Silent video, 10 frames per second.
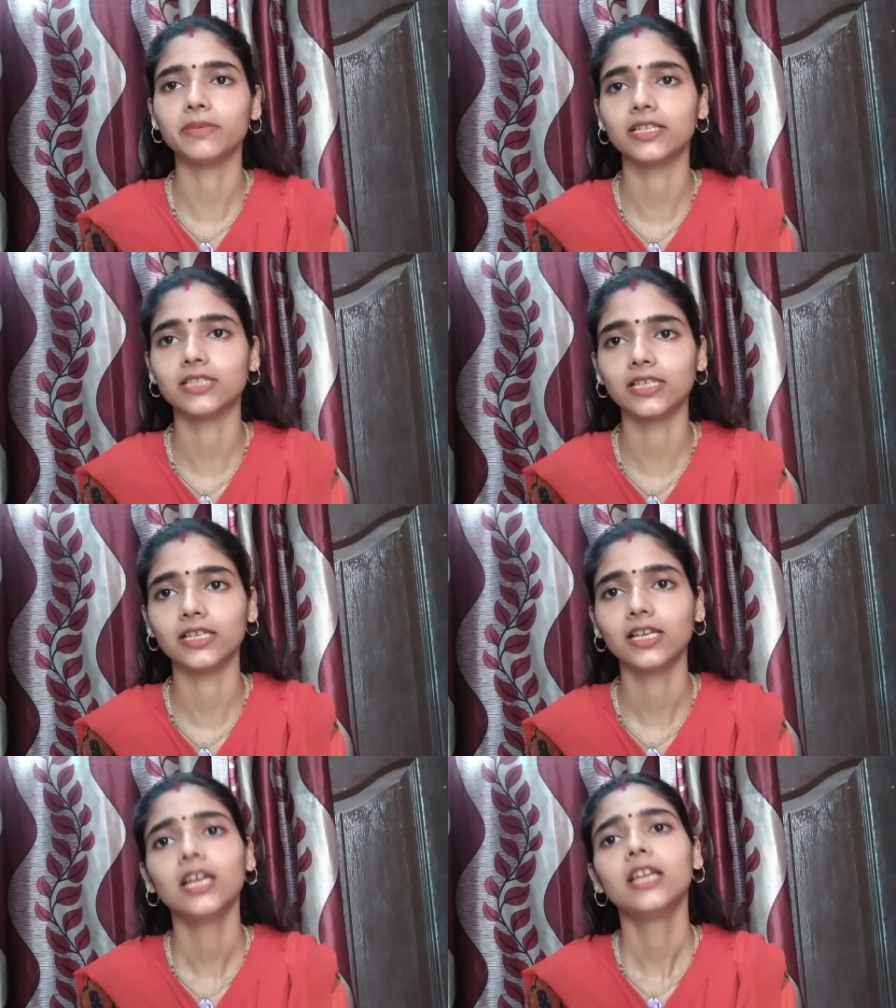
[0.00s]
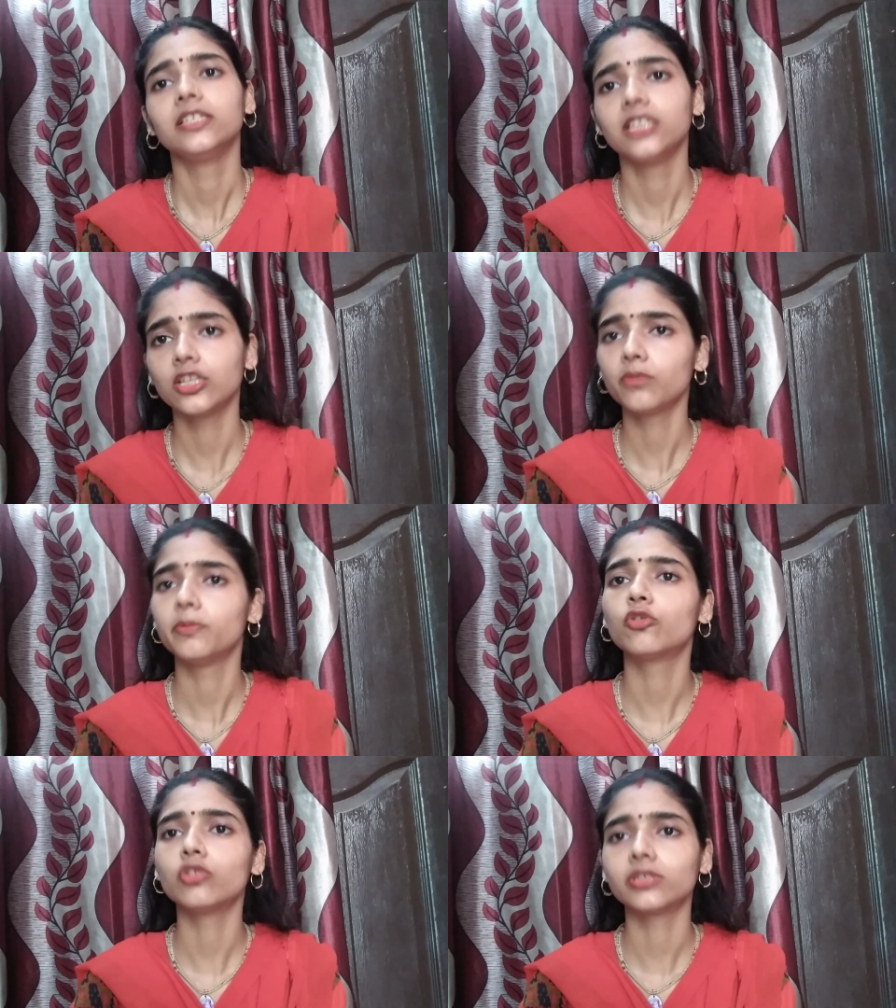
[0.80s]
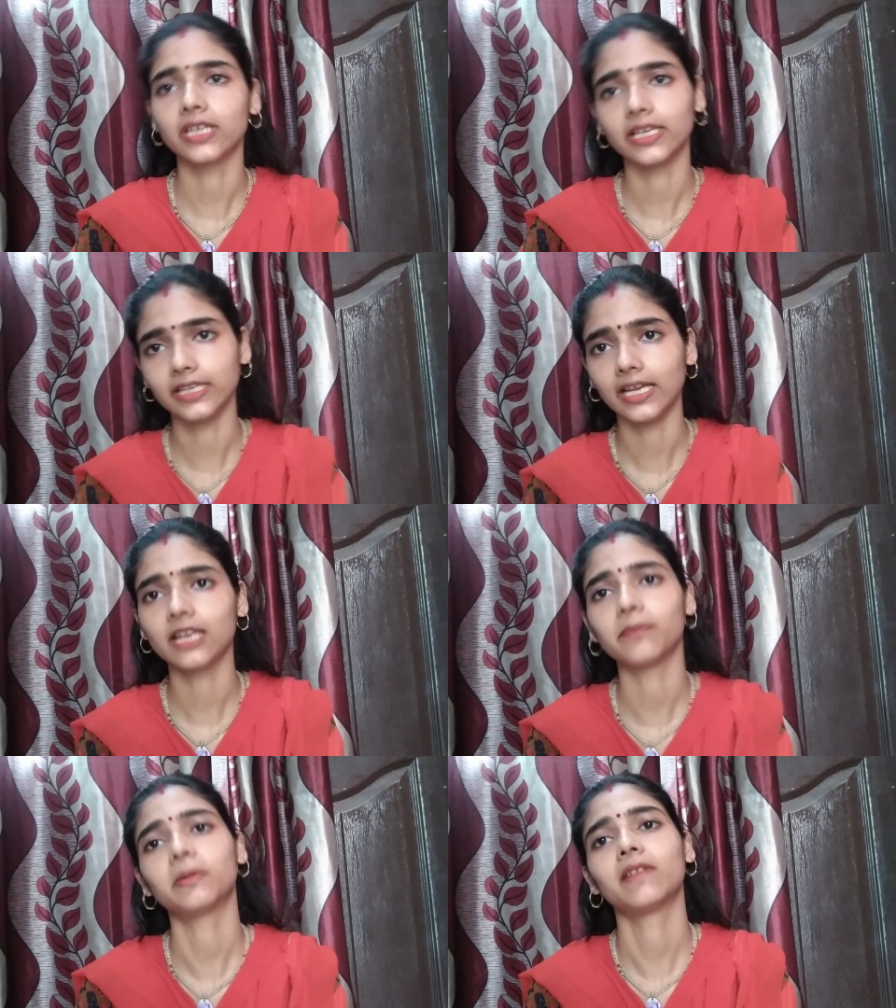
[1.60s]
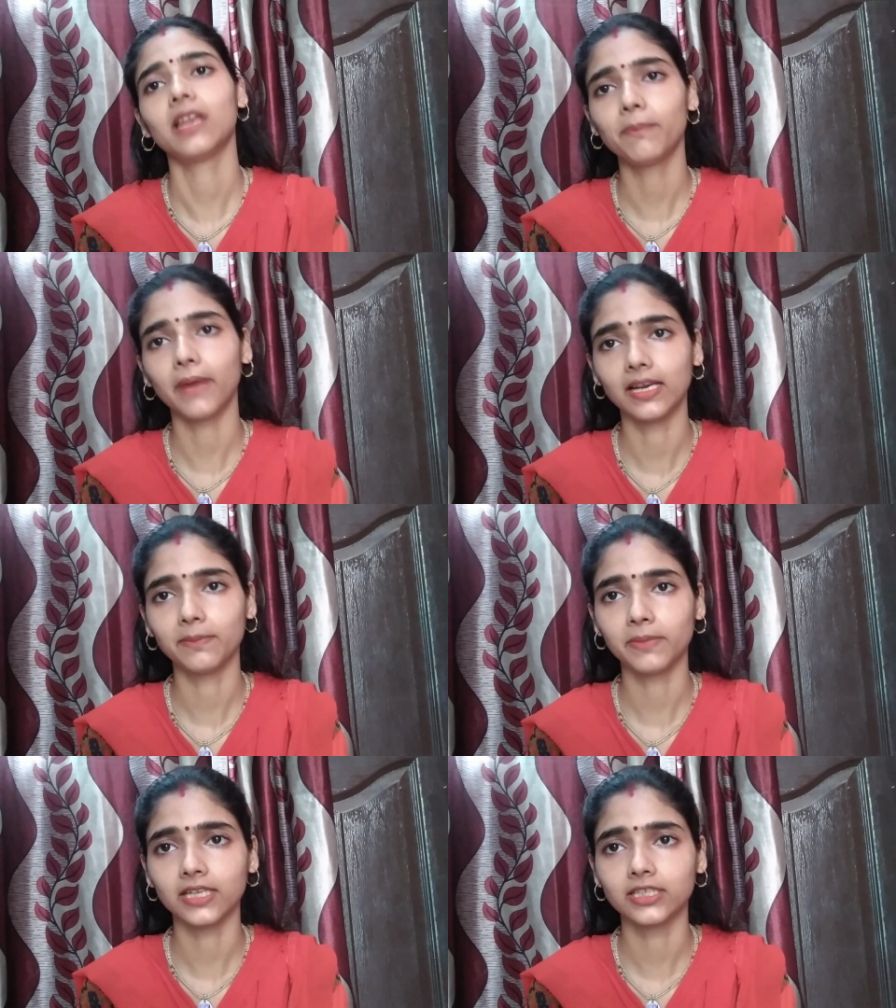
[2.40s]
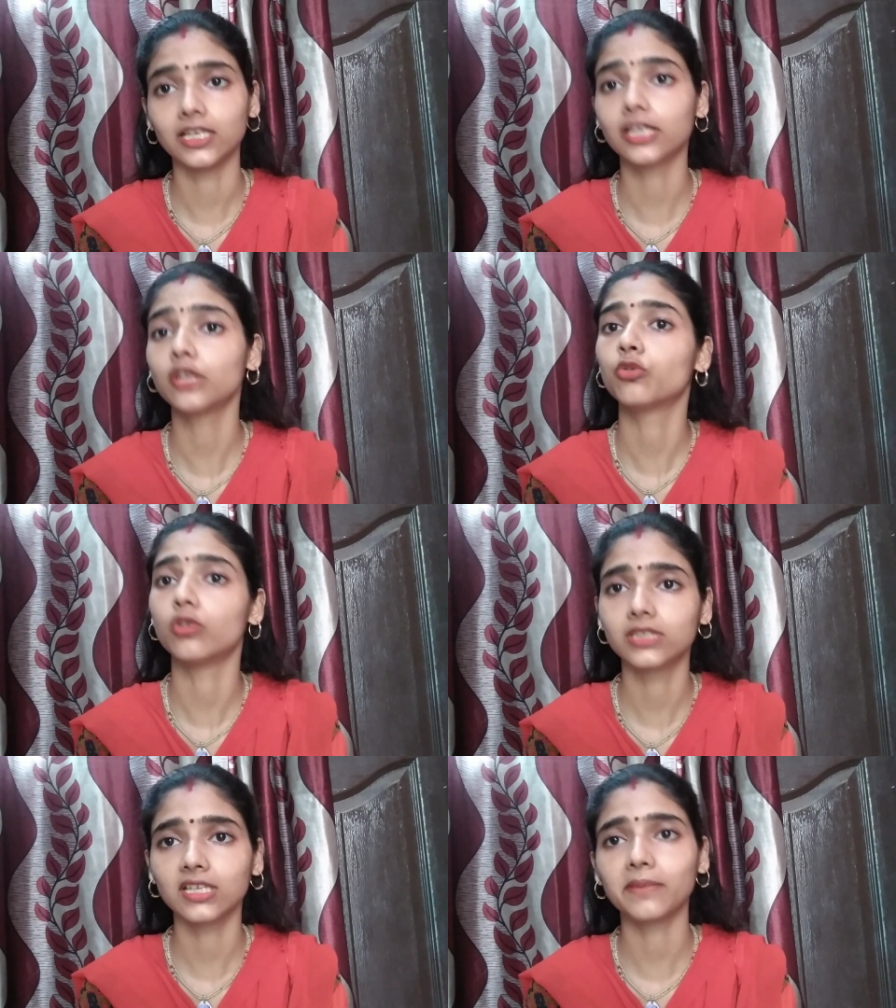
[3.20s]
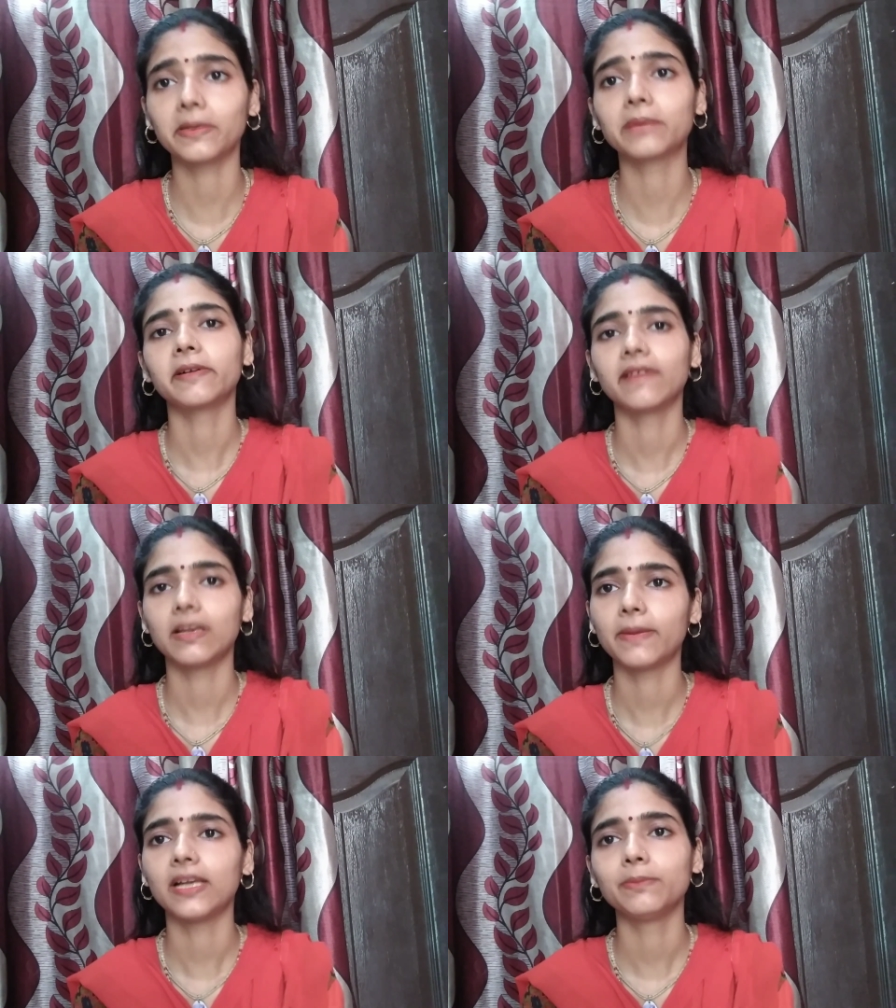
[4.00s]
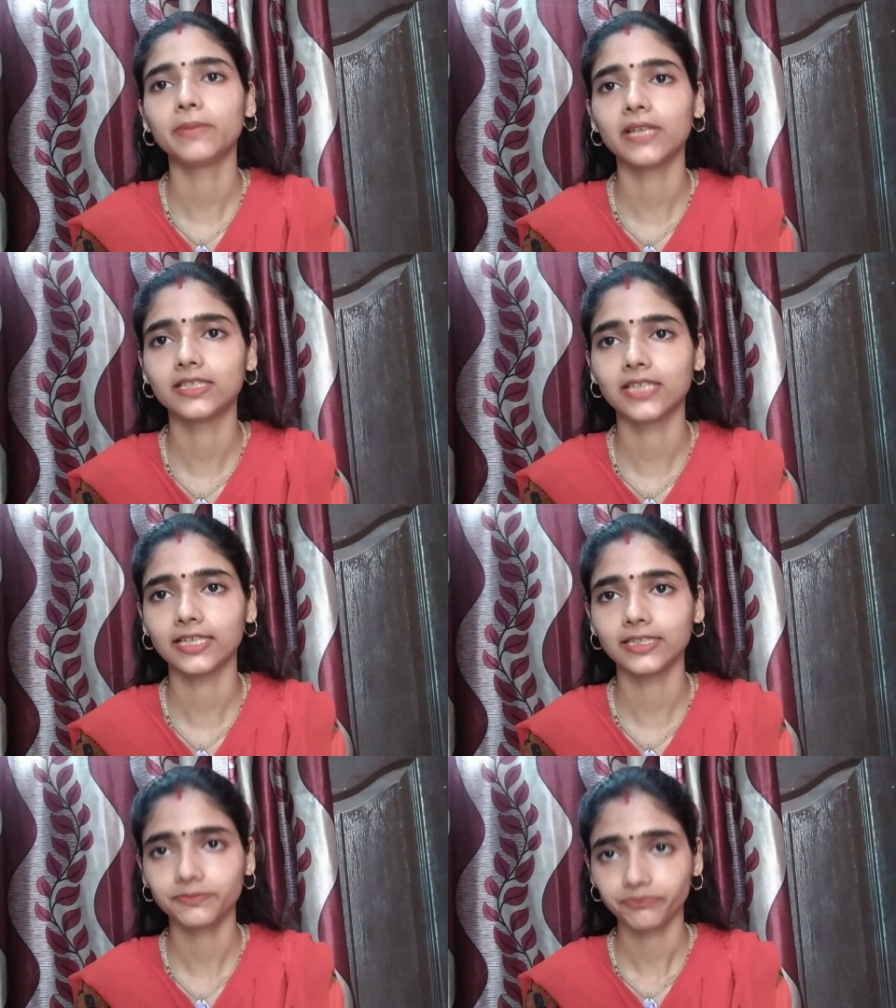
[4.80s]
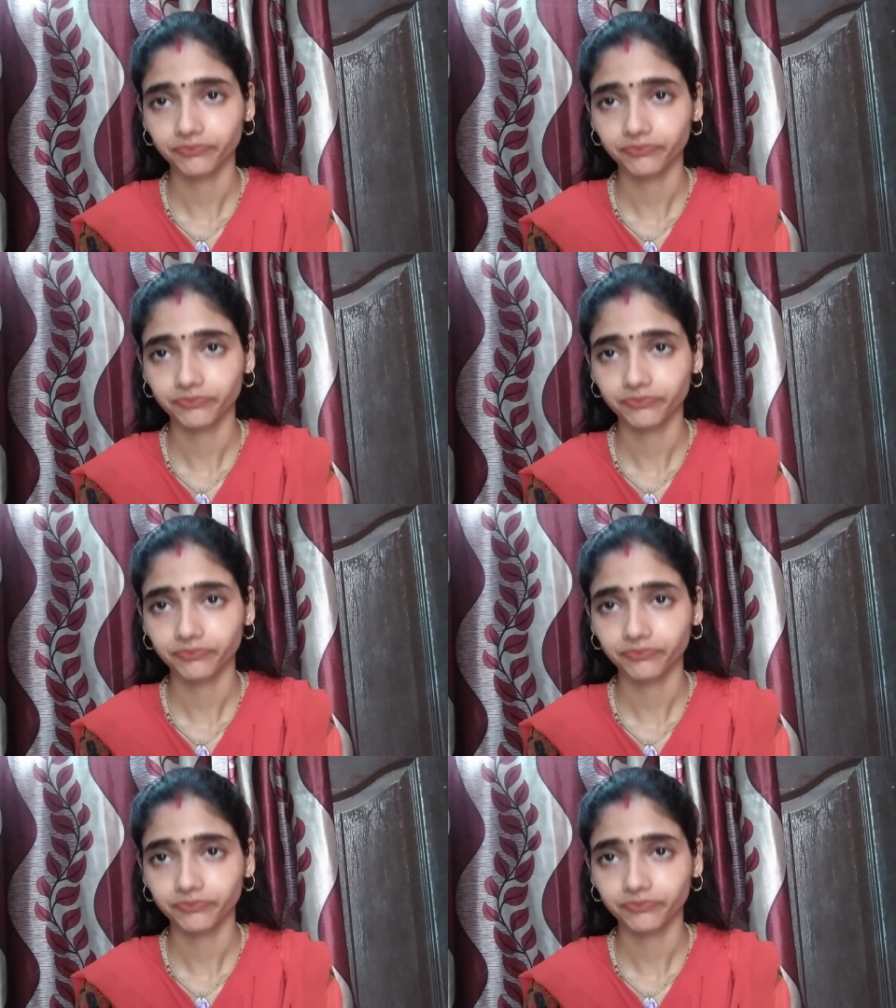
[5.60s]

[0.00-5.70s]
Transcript: पीना चाहिए ये तो बिल्कुल सही है नमक वाला पानी पीना चाहिए लेकिन कौन सा नमक वाला पानी पीना चाहिए